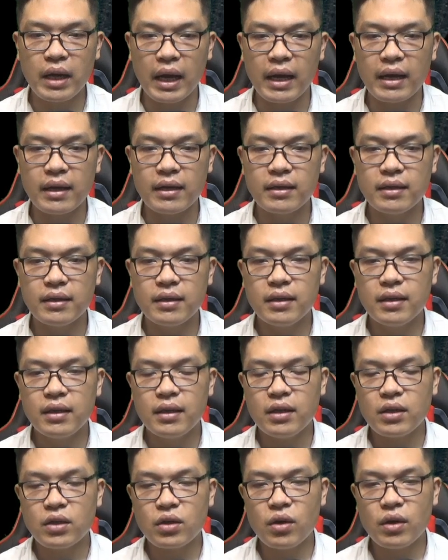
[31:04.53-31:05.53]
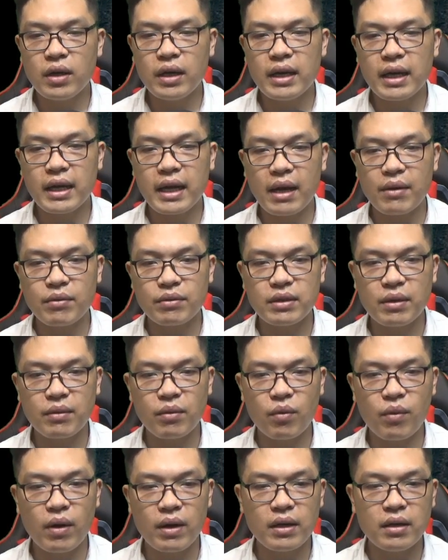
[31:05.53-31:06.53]
à? Có người đã cào giọng
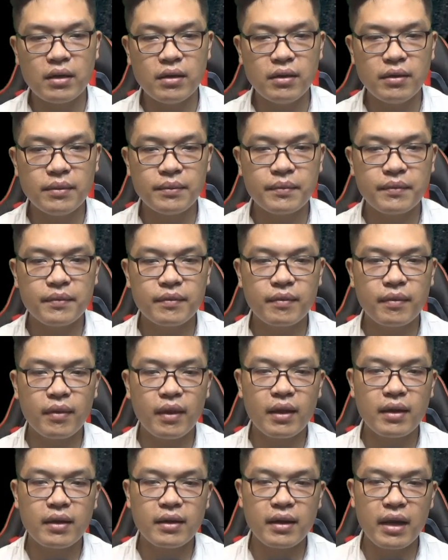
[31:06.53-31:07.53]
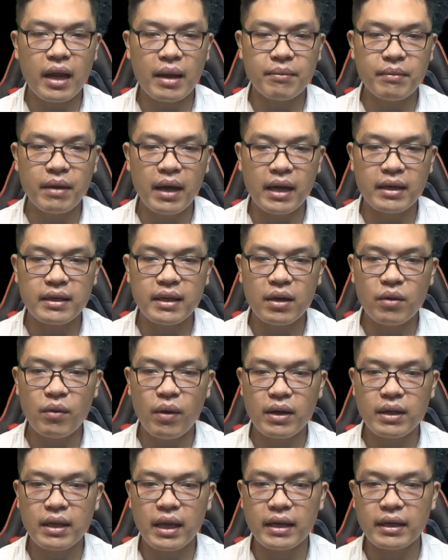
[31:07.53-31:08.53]
quát lớn. Đám hạ nhân
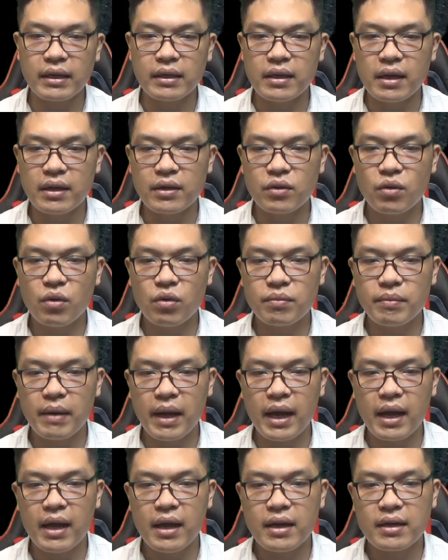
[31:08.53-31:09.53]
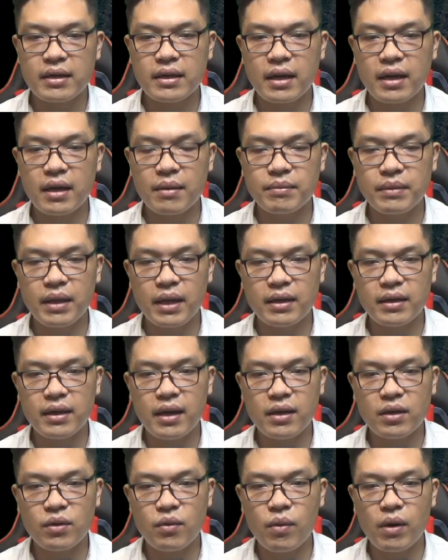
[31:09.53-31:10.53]
hóa thành nhận cốt ma đã gầm thét
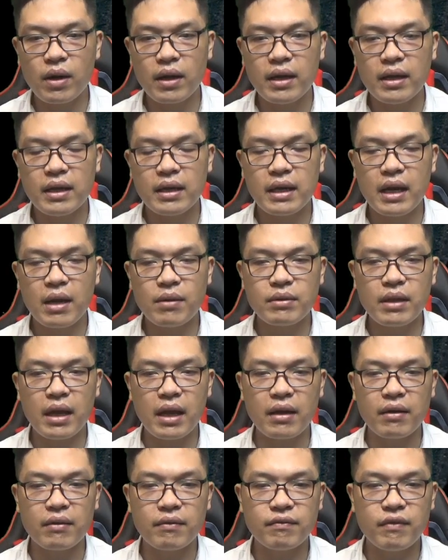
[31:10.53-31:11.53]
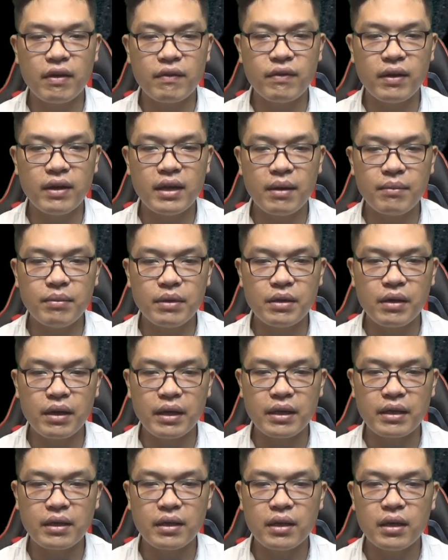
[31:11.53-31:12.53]
điên cuồng, lao thẳng về phía đám
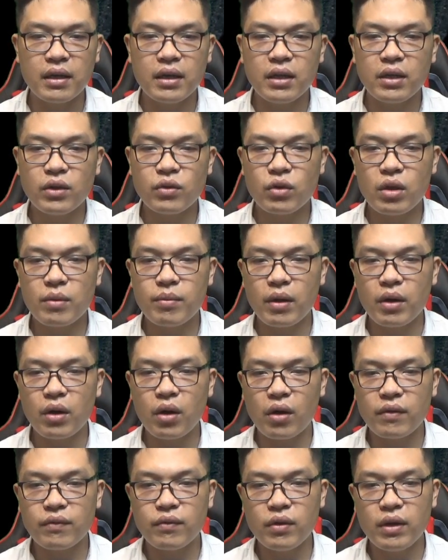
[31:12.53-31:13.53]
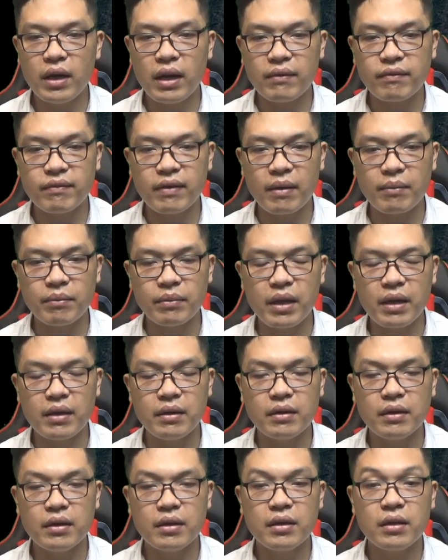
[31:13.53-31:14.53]
người. Tuy bọn họ vốn là phàm nhân,
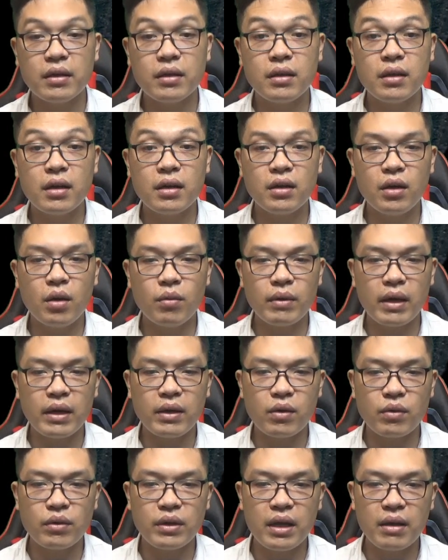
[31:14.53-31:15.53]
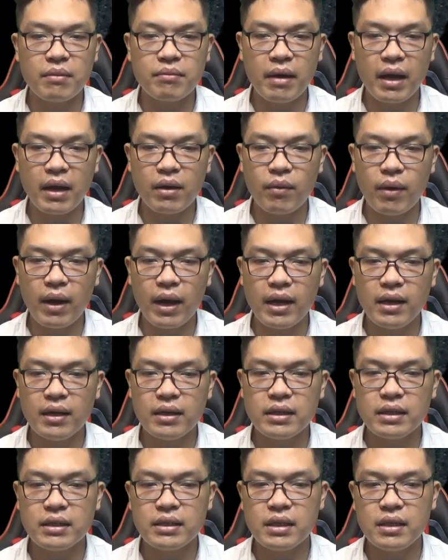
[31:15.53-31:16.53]
nhưng lúc này đột nhiên ma hóa,
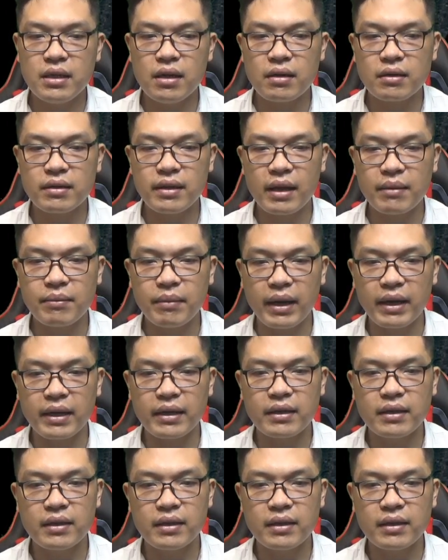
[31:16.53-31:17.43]
chiến lực tăng mạnh.